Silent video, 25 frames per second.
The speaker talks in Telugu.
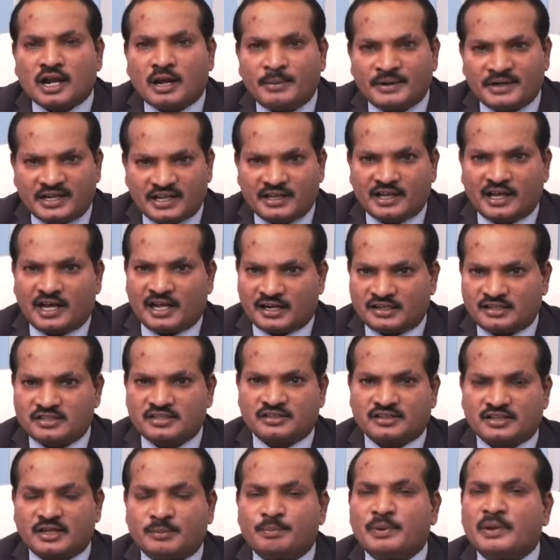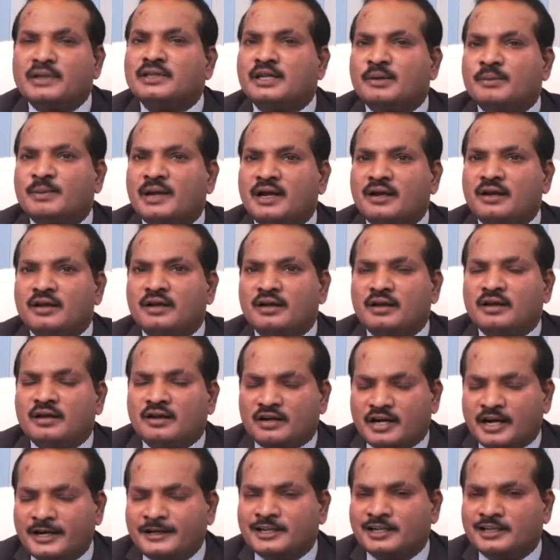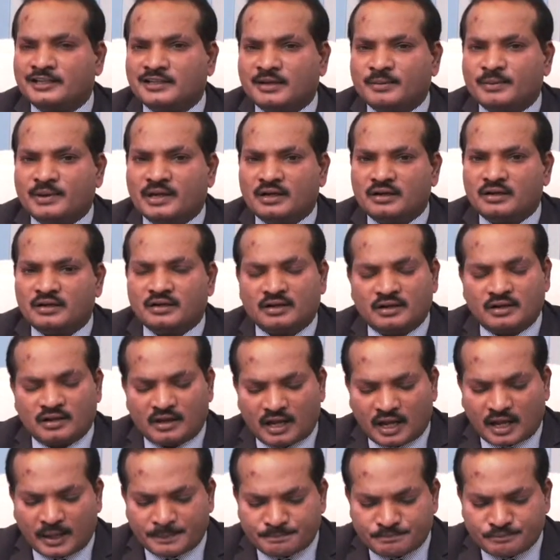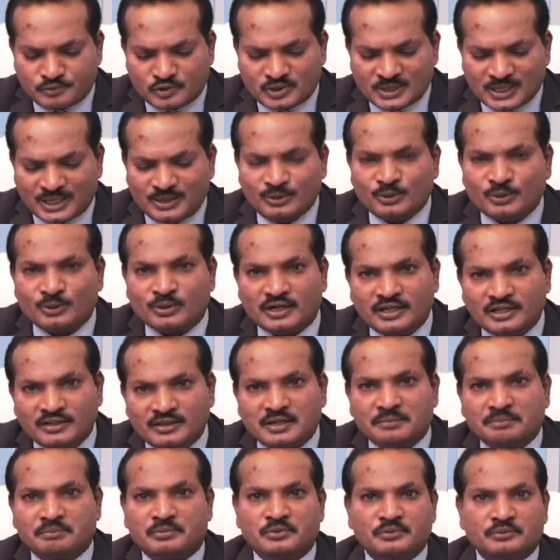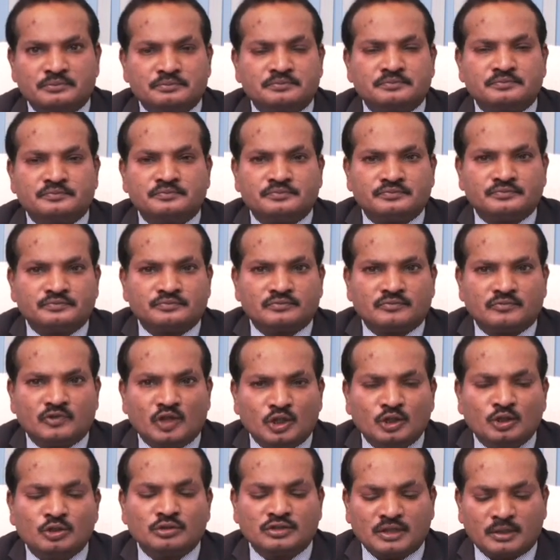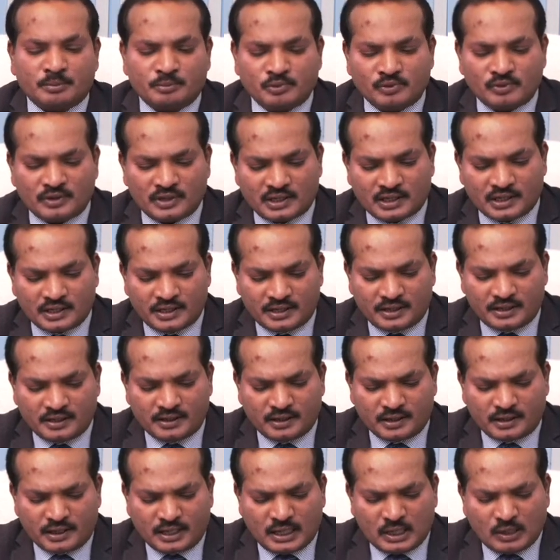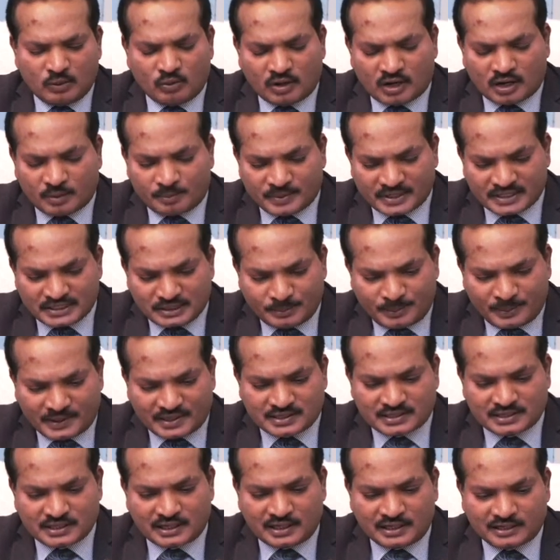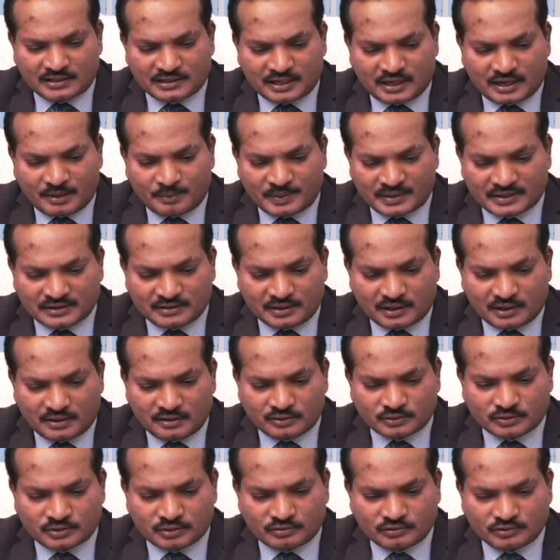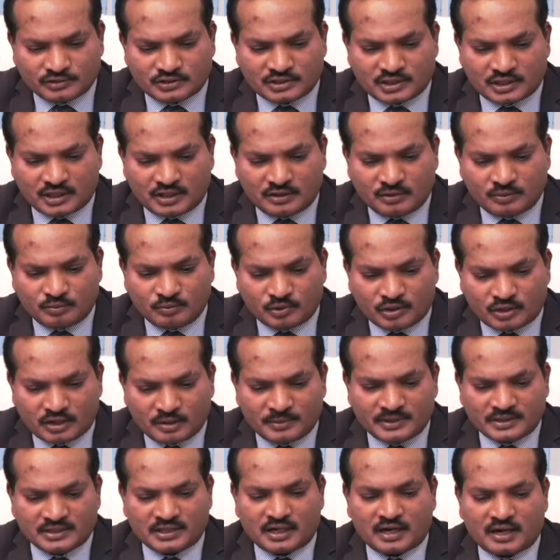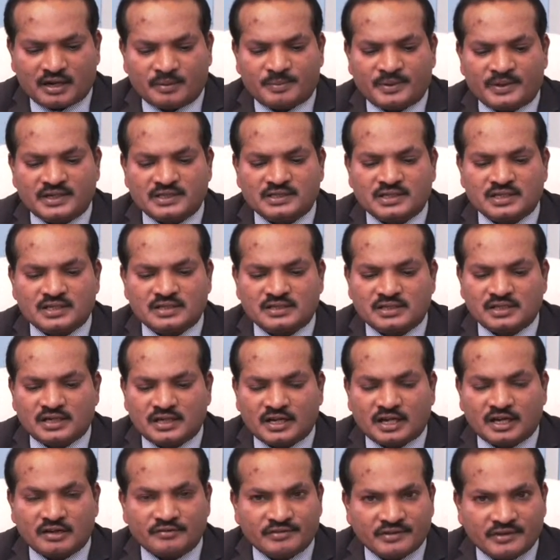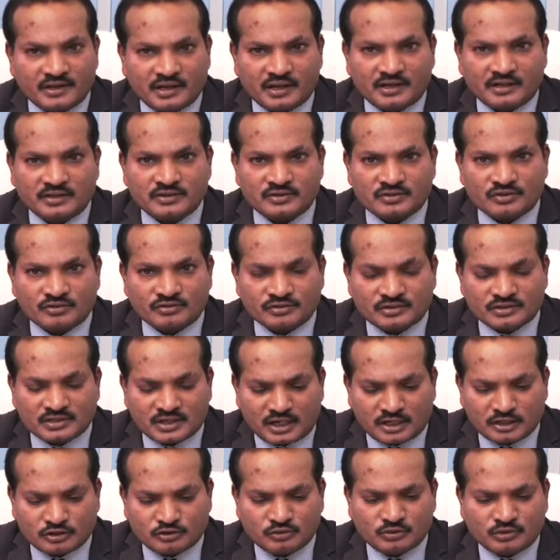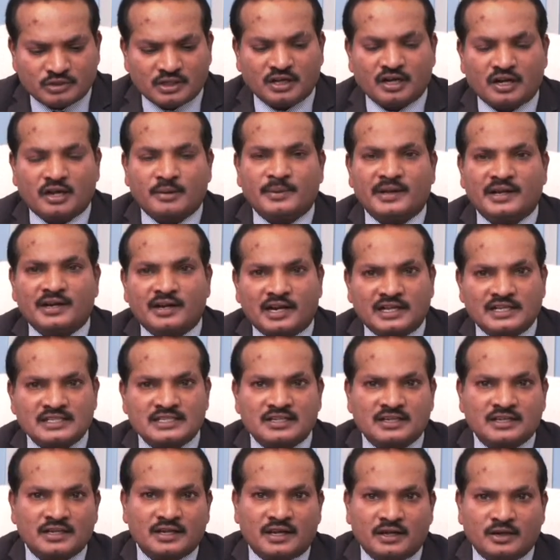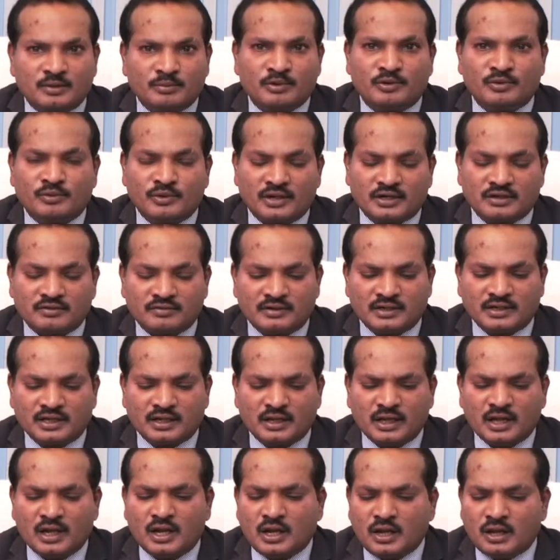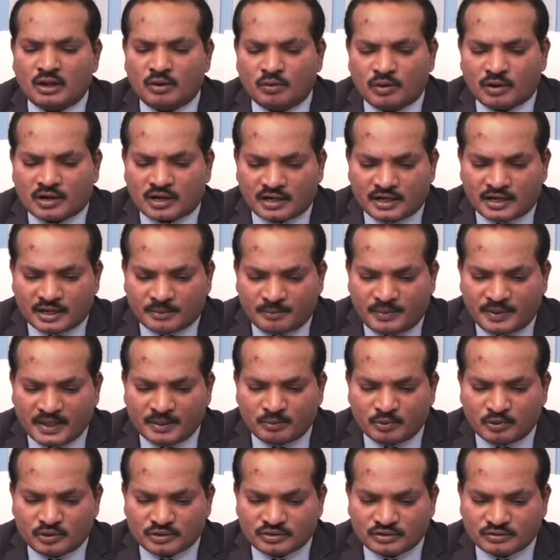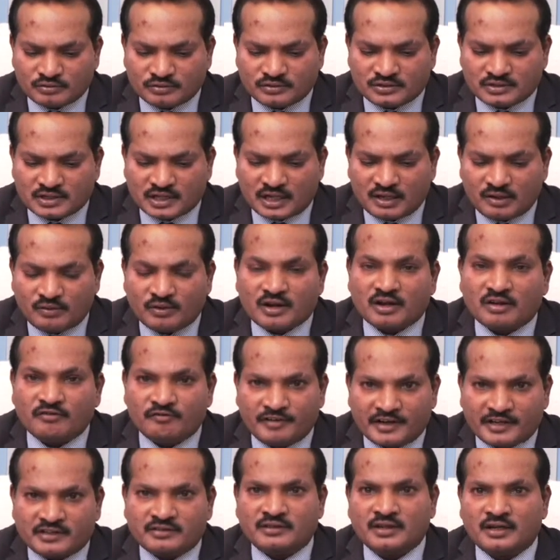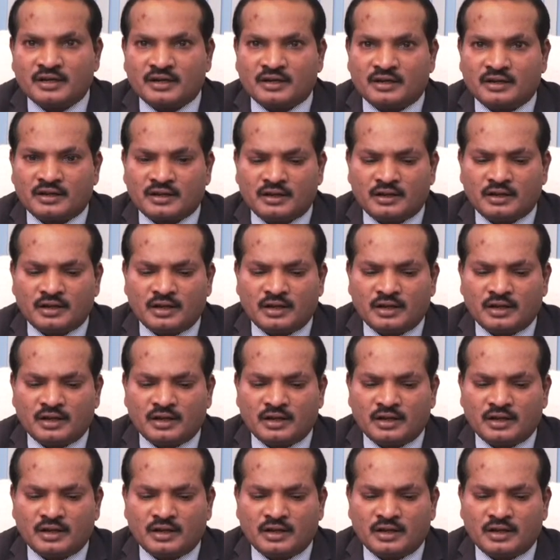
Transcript: కాబట్టి ఈ అరెస్ట్ తప్పు అందామా రైట్ అందామా అబ్సల్యూట్లీ తప్పు ఎందుకు తప్పు అంటే ఒక ప్రతిపక్ష నేతగా పద్నాలుగు సంవత్సరాలు ముఖ్యమంత్రిగా పనిచేసి నలభై ఐదు సంవత్సరాలు సుదీర్ఘమైన రాజకీయ అనుభవం ఉన్నటువంటి ఒక డెబ్భై మూడు సంవత్సరాల ఒక వ్యక్తిని